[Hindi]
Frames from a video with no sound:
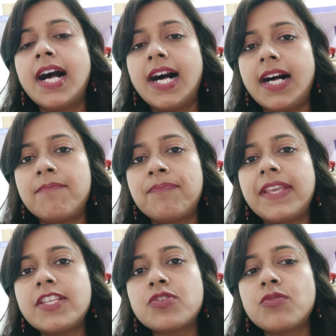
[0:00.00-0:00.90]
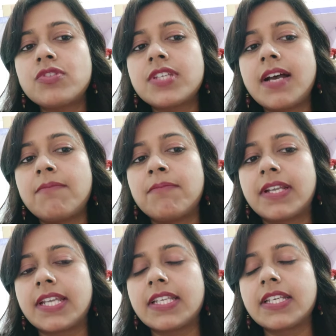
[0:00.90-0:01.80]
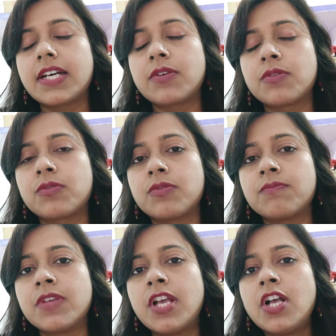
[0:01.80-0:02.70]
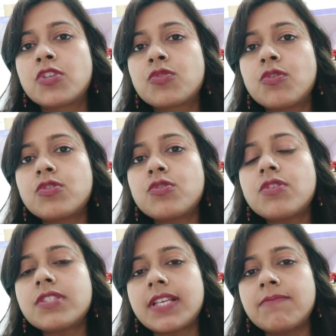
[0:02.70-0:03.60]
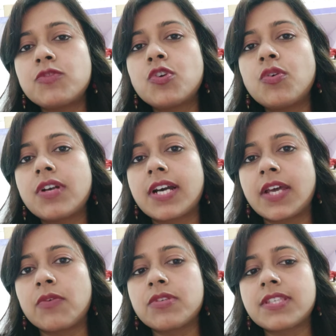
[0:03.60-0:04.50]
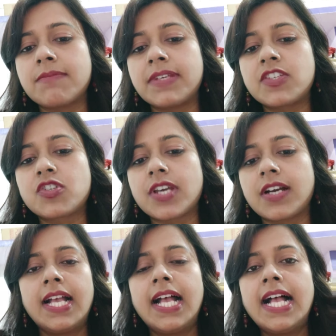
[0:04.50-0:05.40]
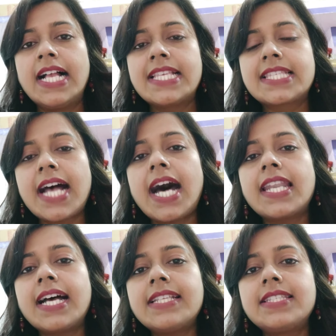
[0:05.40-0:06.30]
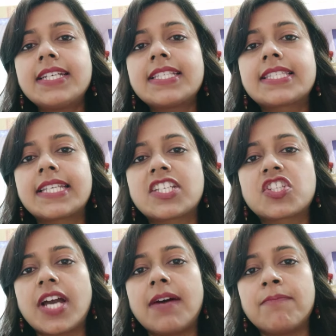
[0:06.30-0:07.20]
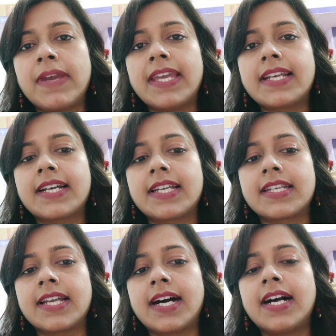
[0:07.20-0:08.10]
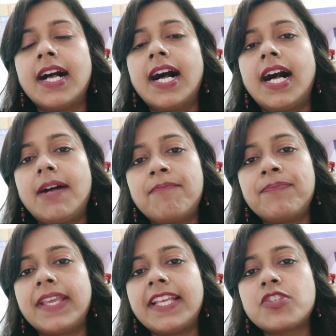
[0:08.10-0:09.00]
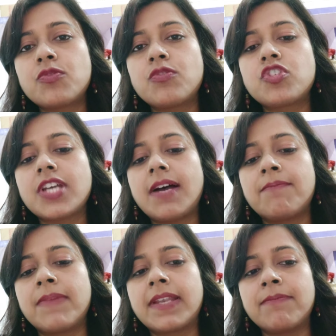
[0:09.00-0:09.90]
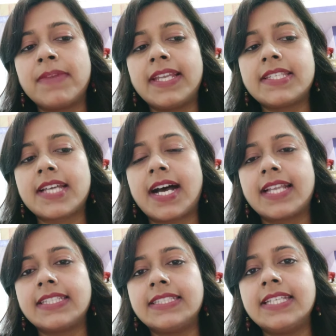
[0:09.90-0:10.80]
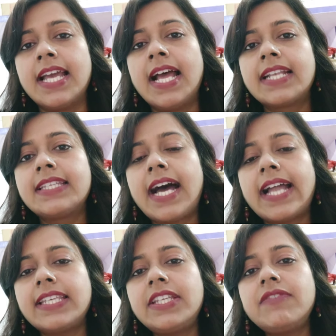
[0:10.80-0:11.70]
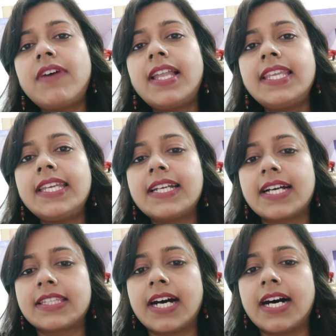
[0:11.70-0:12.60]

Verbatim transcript: हमने सोचा मनन करो तुम सोचो समझो करो समीक्षा सारा जग शिक्षा में करना हमने सोचा मन में ठानी नानी वाली कथा